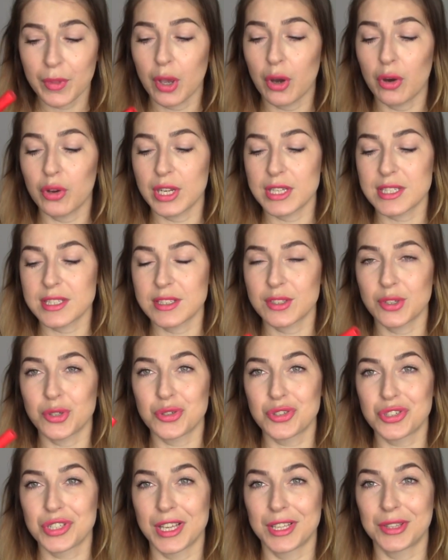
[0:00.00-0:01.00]
oraz to,
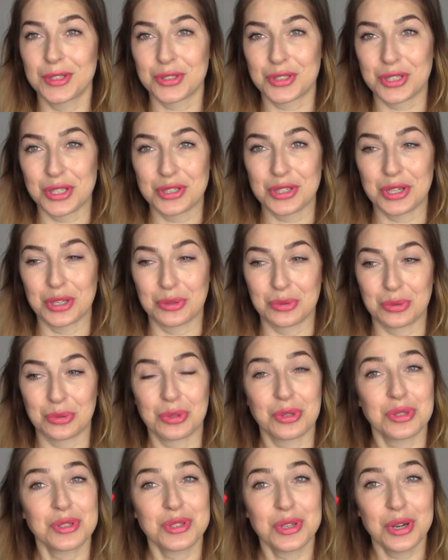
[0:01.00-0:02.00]
że troszeczkę
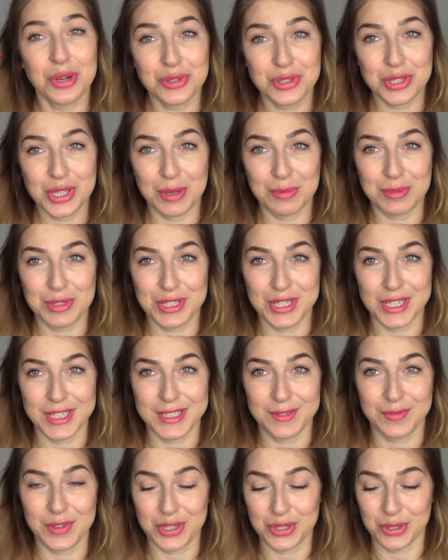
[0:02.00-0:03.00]
trudno schodzi nam z
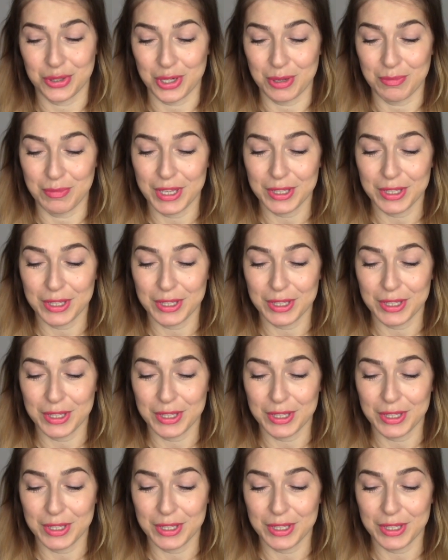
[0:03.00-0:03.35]
rzęs wieczorem.